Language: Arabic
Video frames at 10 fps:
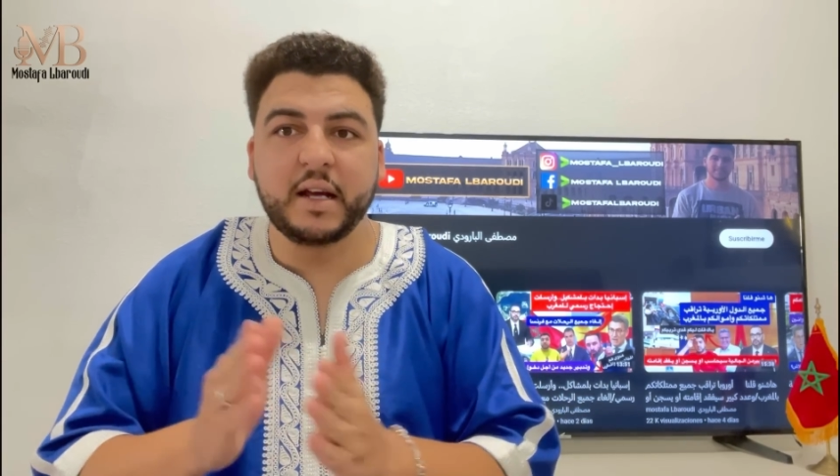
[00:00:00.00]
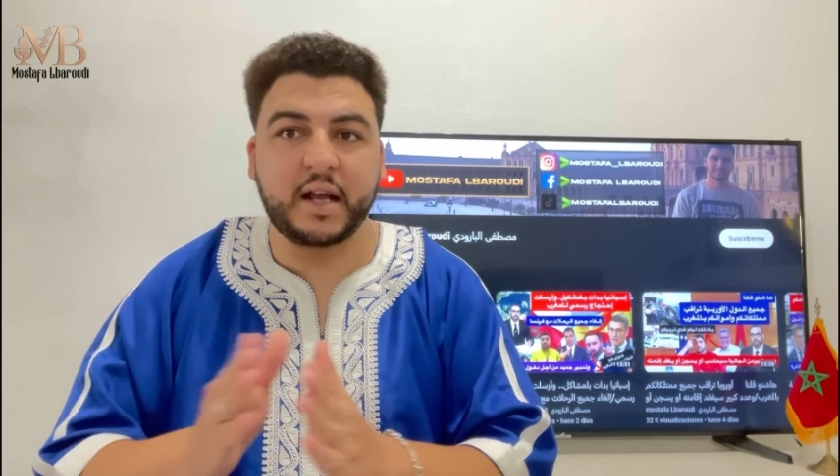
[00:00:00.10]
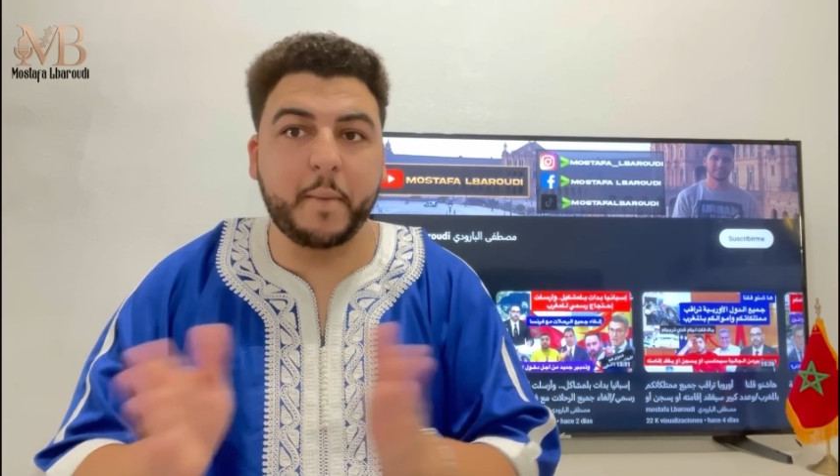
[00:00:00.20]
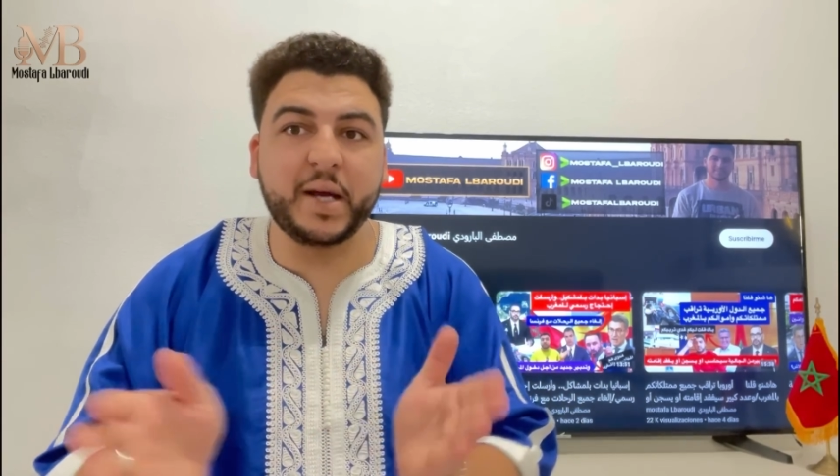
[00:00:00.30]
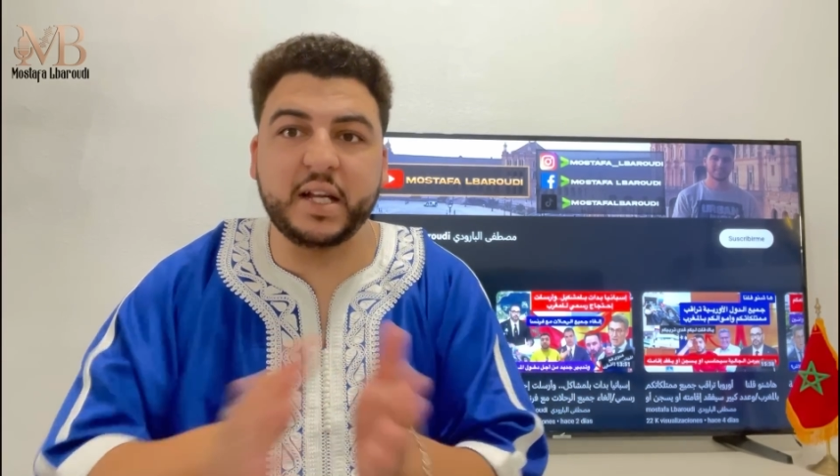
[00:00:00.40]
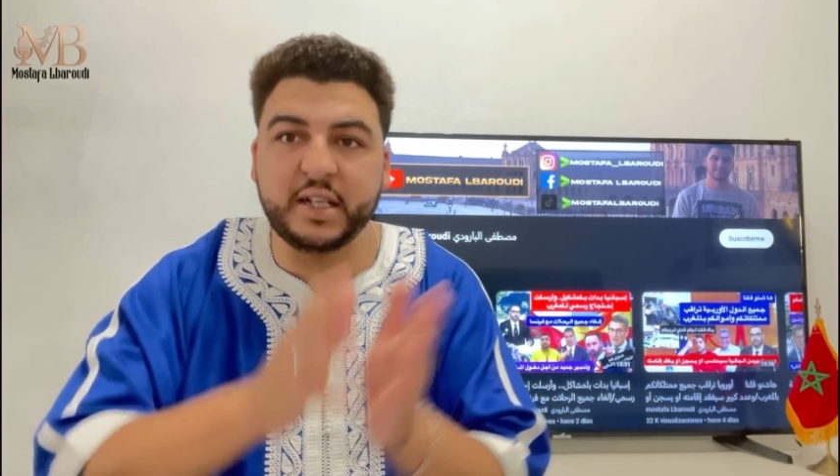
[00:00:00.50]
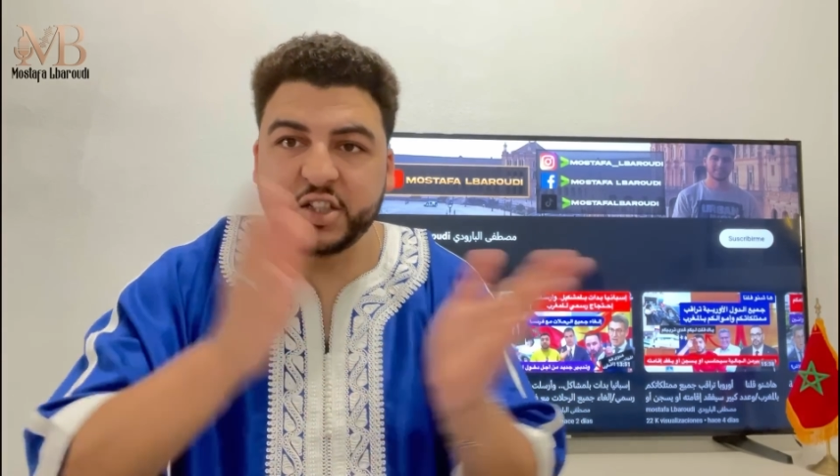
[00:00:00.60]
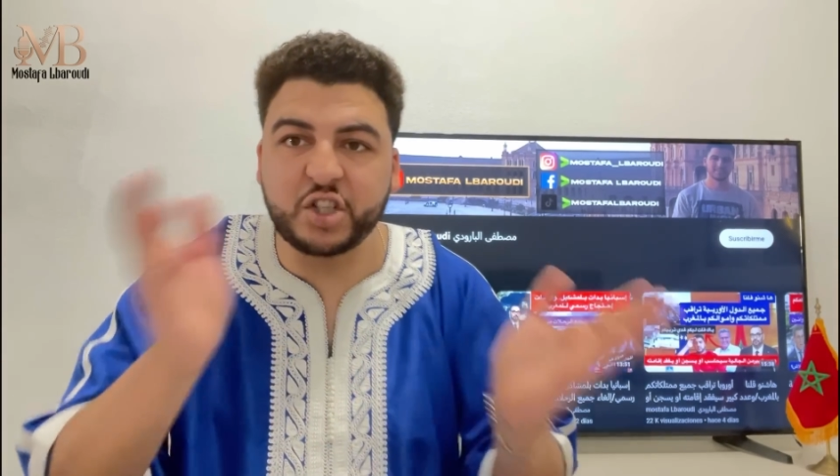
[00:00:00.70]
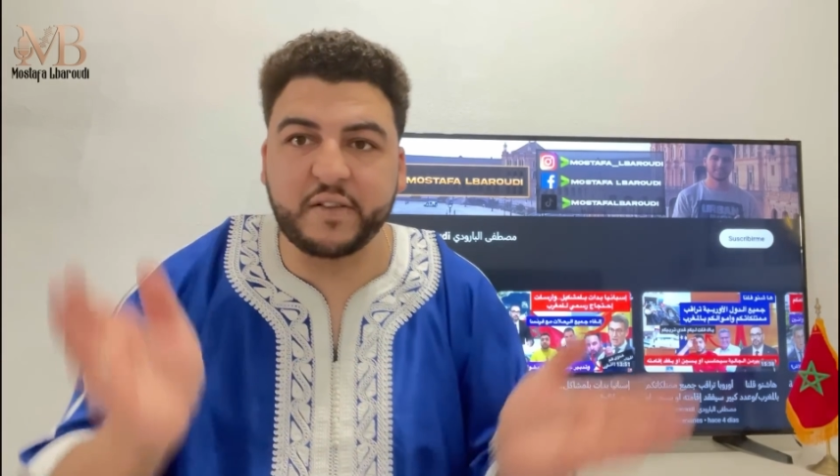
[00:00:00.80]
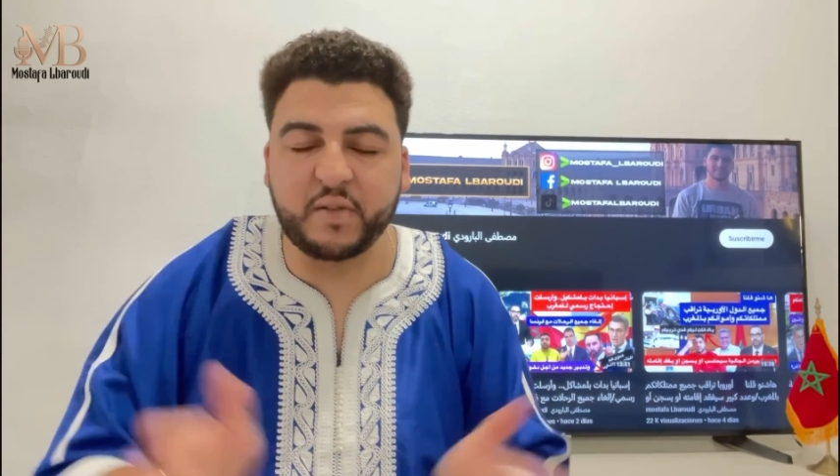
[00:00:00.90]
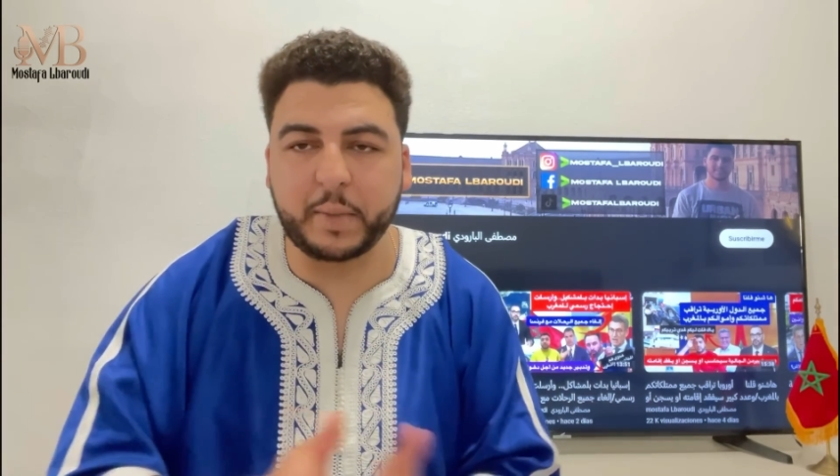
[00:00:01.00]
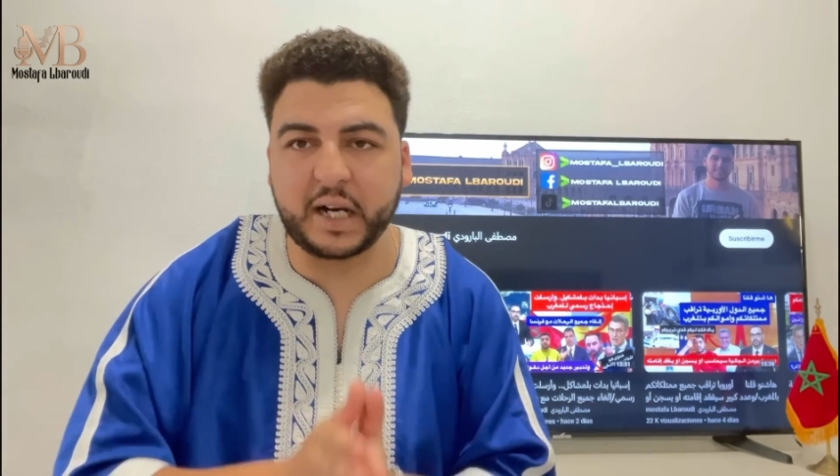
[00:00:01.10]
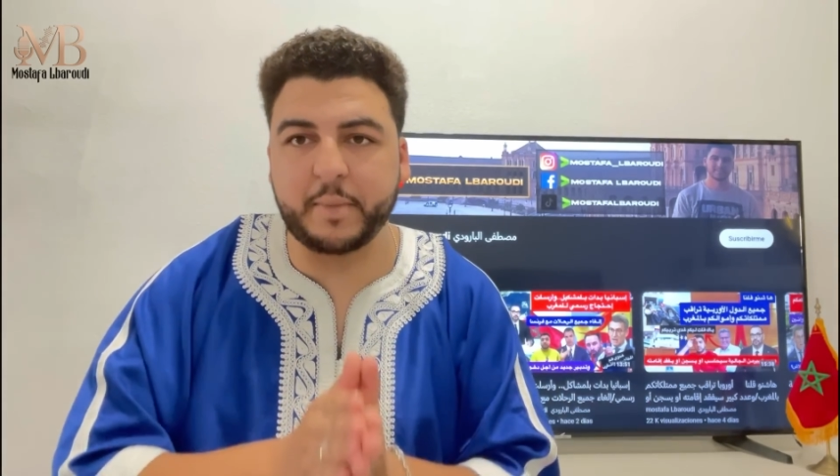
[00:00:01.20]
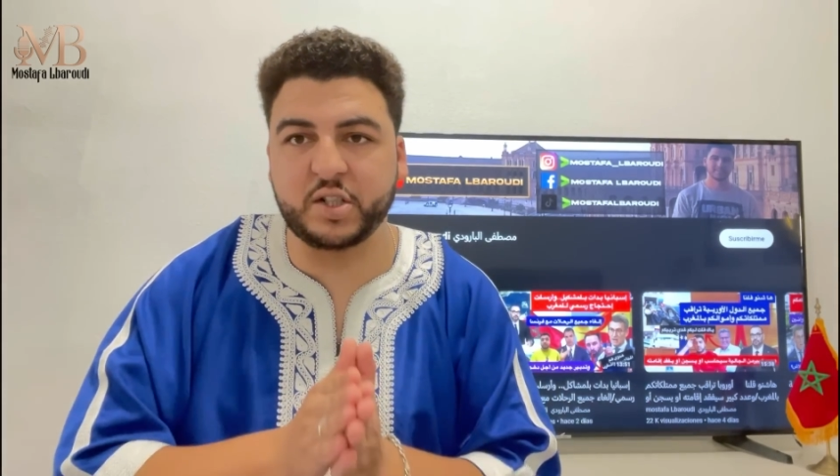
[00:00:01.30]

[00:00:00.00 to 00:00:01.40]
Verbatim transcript: كما يعني جاي في البرنامج